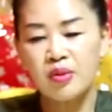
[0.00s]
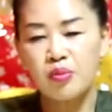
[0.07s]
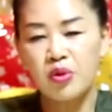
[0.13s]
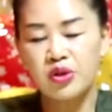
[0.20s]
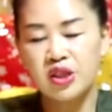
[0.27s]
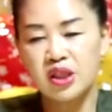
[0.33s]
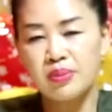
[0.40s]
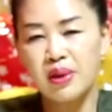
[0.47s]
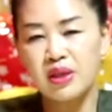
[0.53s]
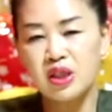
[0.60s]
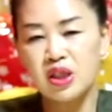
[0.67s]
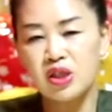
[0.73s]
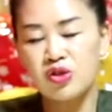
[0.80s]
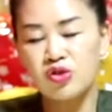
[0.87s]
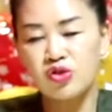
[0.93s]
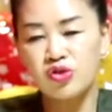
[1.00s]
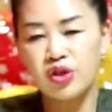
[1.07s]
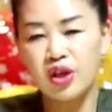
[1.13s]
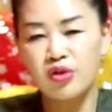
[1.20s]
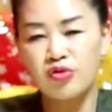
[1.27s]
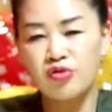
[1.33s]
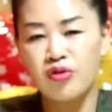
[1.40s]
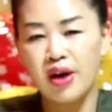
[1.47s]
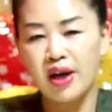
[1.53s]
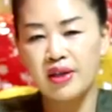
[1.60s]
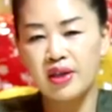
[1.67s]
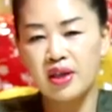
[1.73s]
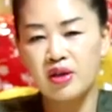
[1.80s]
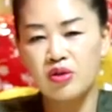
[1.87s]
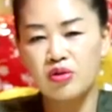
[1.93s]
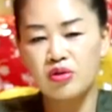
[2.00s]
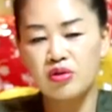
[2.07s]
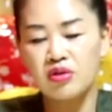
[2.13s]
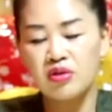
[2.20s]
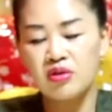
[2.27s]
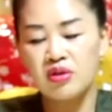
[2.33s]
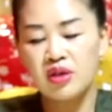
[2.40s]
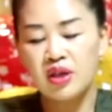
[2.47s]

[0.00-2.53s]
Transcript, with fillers: 뭐 집안 진중에 우환이 있고